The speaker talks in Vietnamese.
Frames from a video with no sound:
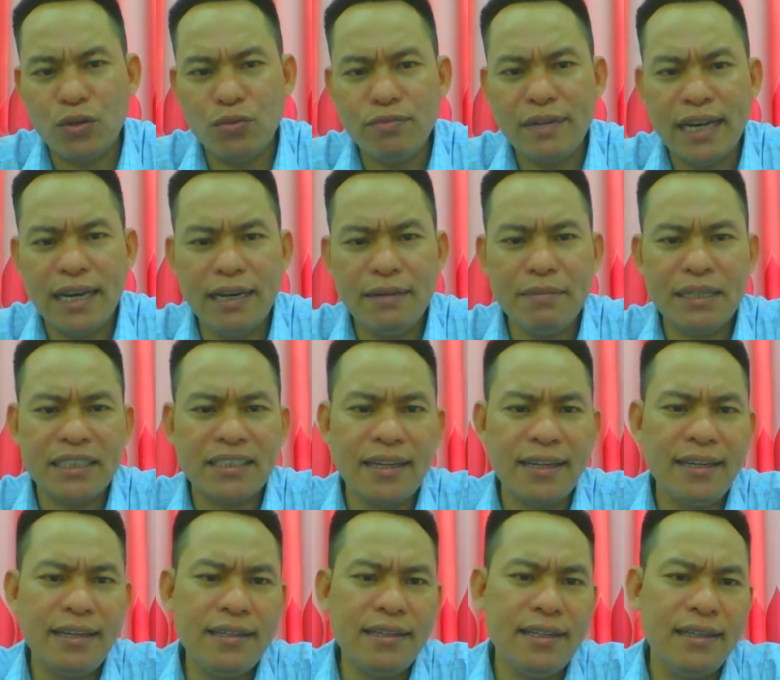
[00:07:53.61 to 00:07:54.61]
cũng để mà
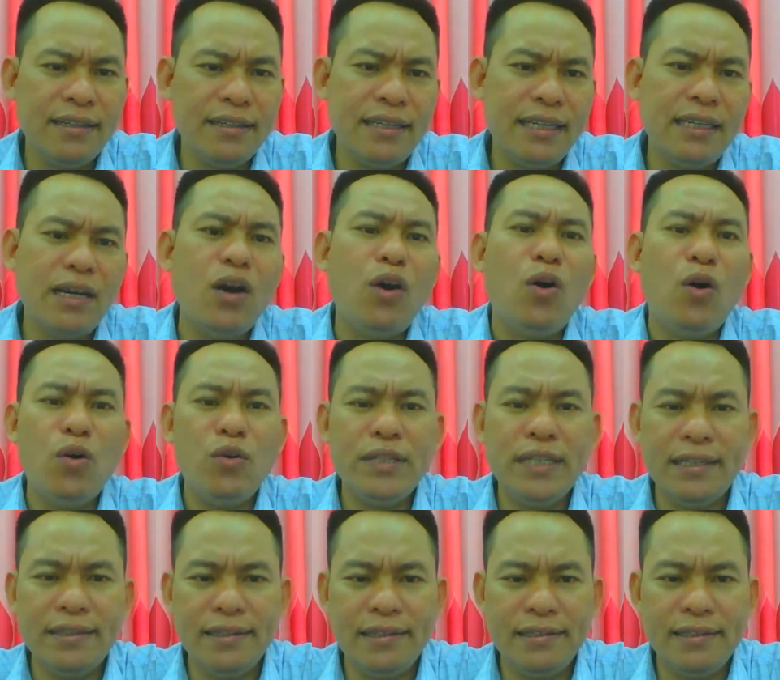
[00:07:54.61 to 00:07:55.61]
xây những cái ổ
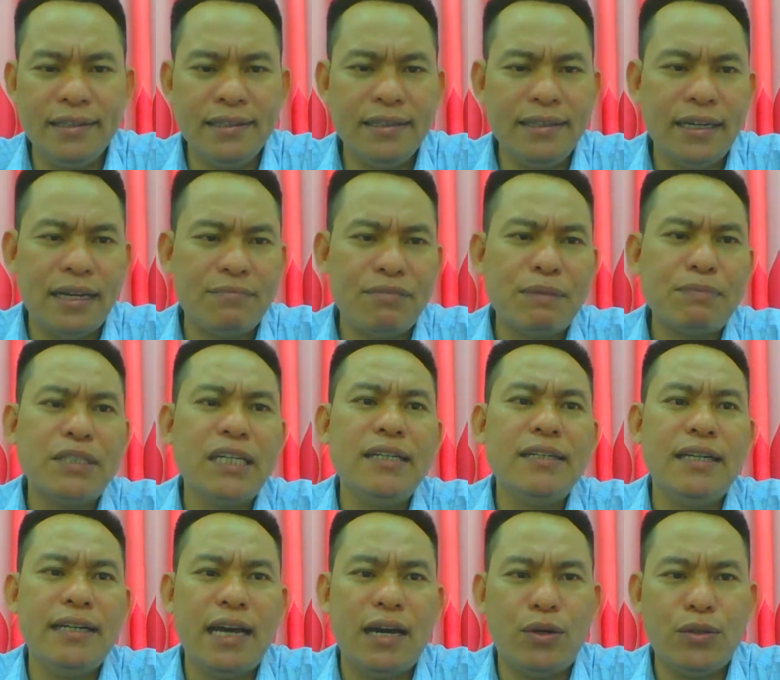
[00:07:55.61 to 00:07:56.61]
như như như là pháp sư
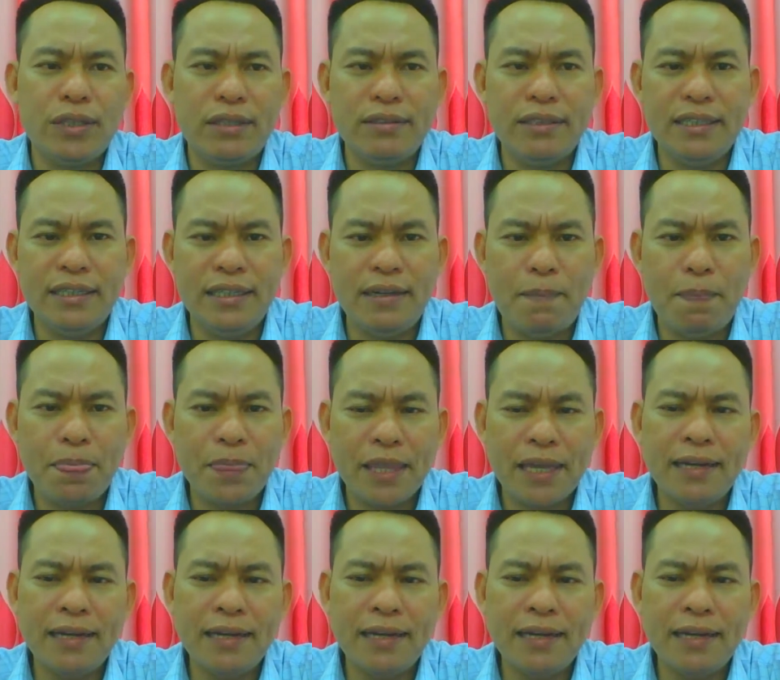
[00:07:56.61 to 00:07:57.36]
đời đầu thôi nữa